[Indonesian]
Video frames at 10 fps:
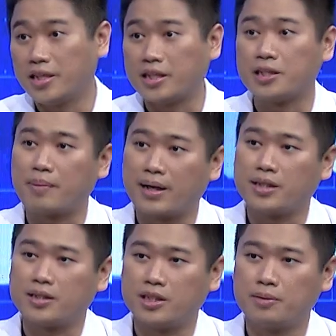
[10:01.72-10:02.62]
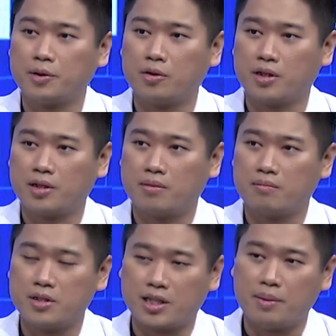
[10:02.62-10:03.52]
nasi panas ini sebetulnya
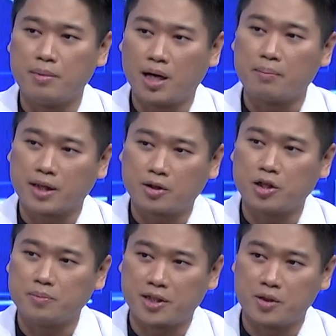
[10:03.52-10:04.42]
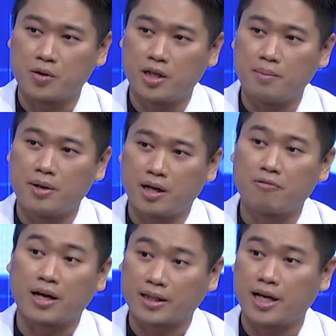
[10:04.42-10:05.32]
bisa dibilang mitos bisa juga dibilang
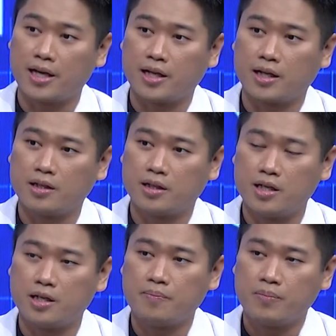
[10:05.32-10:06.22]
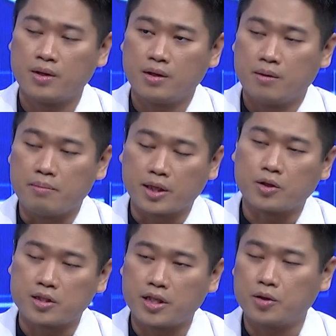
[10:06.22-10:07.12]
fakta ya oh, jadi
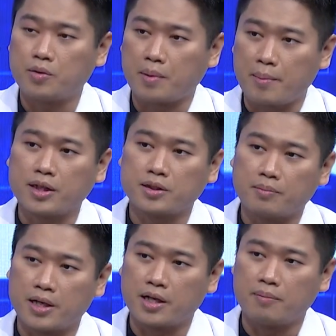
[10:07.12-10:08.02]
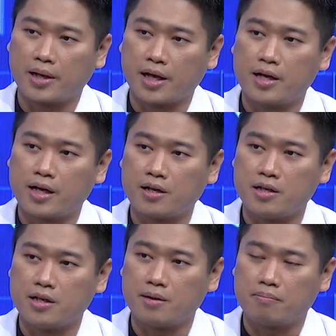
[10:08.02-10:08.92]
mitosnya itu memang banyak beredar
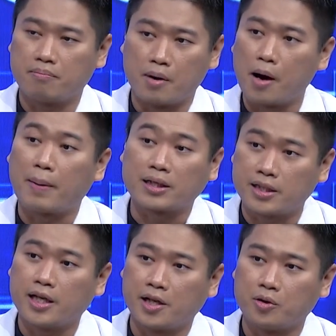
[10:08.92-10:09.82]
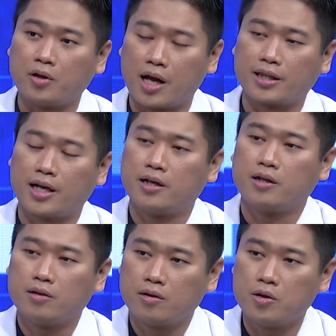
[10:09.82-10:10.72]
di beberapa pasien gitu
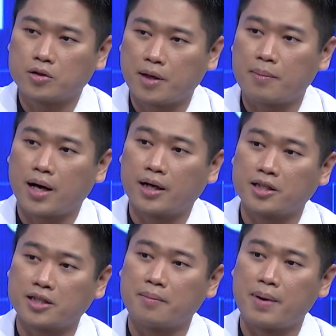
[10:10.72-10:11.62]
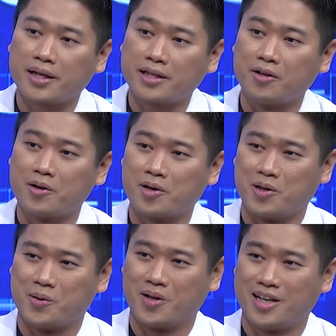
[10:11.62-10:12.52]
datang dok saya makan nasi kemarin dok
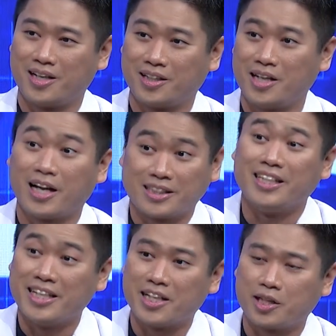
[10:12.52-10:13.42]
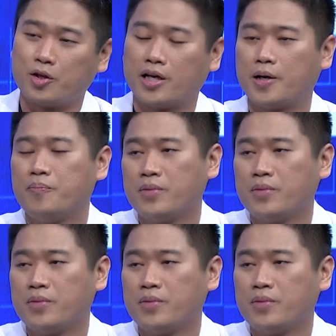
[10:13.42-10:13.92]
gitu kan hmm. artinya nasi dingin itu ya